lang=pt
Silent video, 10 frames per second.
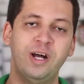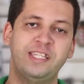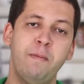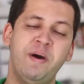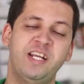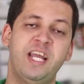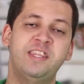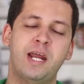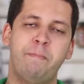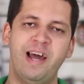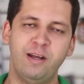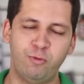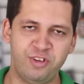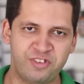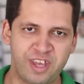ou até para quem trabalha
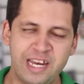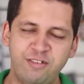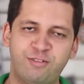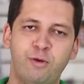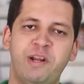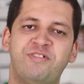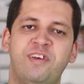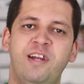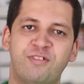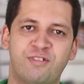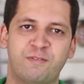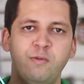com design de sobrancelhas.